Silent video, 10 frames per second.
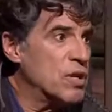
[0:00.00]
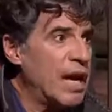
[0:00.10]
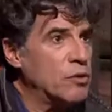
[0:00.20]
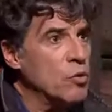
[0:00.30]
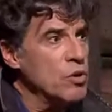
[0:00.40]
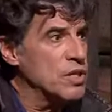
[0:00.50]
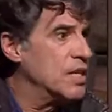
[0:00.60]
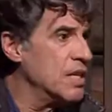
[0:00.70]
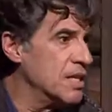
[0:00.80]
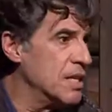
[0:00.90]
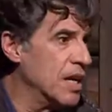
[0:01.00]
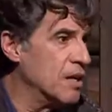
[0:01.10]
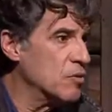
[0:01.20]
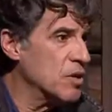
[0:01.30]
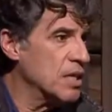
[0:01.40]
14, 15
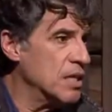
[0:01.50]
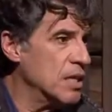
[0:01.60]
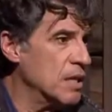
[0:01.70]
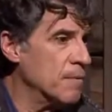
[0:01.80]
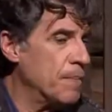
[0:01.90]
anos ah, assim. Ah,